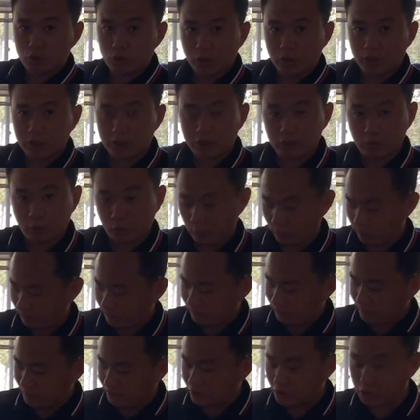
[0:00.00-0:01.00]
做了这种
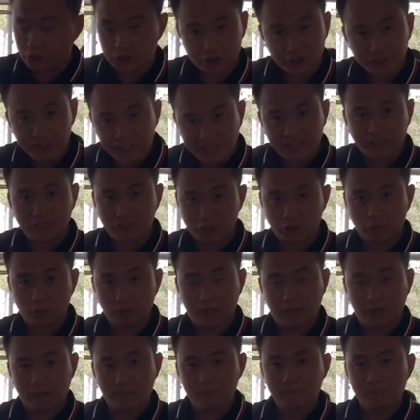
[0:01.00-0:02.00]
直线的时
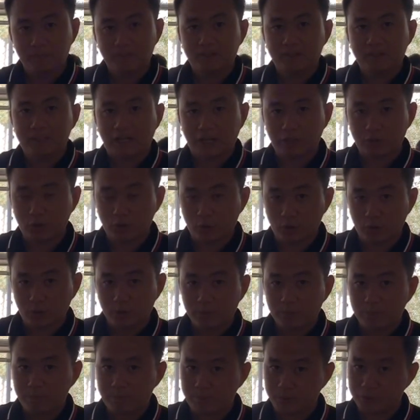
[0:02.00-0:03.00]
候呢，它就
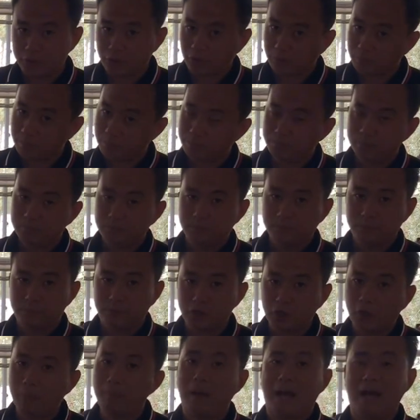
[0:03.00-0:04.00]
比较
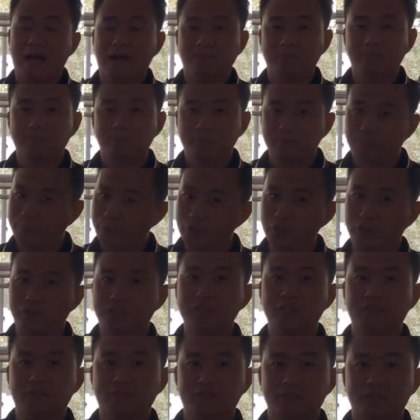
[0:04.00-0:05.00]
比较板、比较
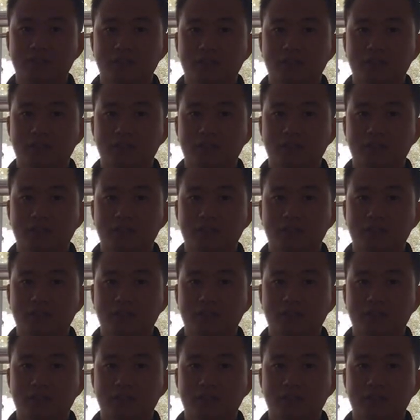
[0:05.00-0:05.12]
硬，